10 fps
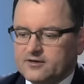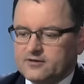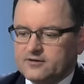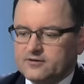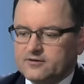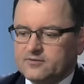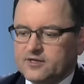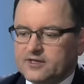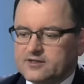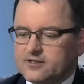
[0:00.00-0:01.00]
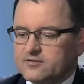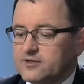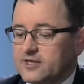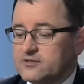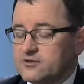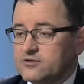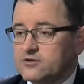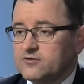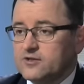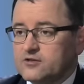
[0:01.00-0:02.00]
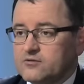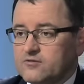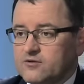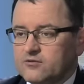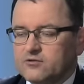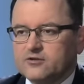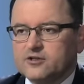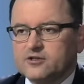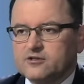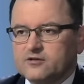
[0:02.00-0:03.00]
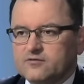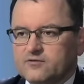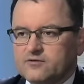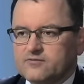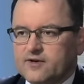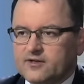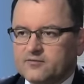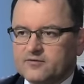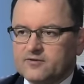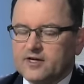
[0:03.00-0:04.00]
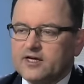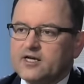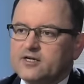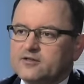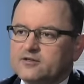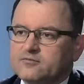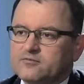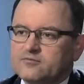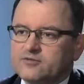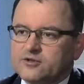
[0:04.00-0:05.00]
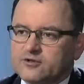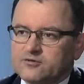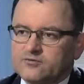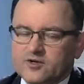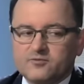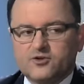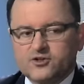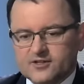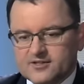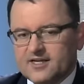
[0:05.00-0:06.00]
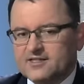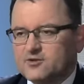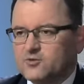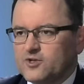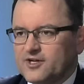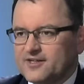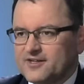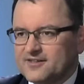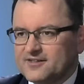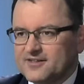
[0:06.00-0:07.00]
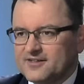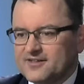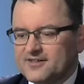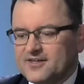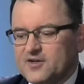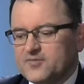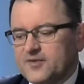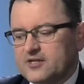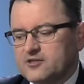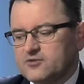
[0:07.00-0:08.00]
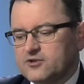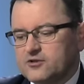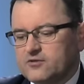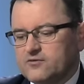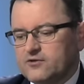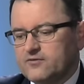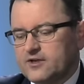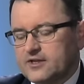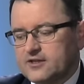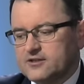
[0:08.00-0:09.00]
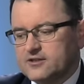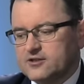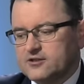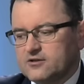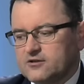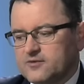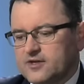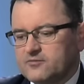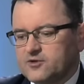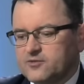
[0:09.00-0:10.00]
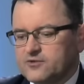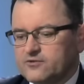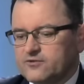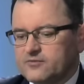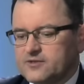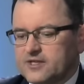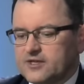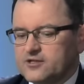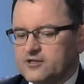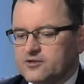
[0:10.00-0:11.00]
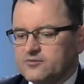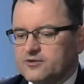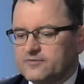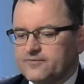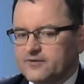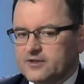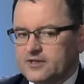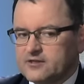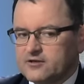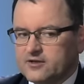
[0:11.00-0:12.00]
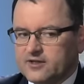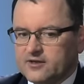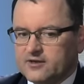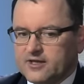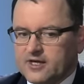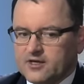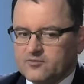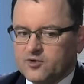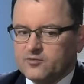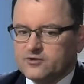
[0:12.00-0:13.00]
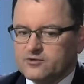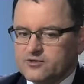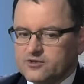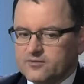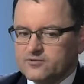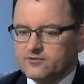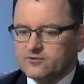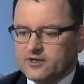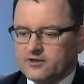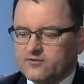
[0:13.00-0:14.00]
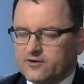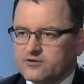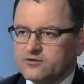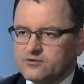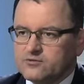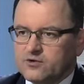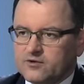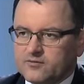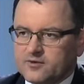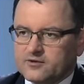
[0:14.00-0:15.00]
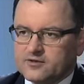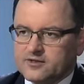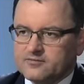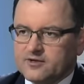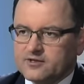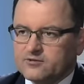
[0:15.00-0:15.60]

e, migracyjnym. Teraz to, co się wydarzyło w Ełku, to też jest nowe wyzwanie, prawda? przygotowujemy, troszkę zdradzę tutaj na antenie, że przygotowywana jest też zmiana przepisów w tym zakresie, żeby ta zgoda na pobyt cudzoziemców, która trwa dosyć długo w Polsce, była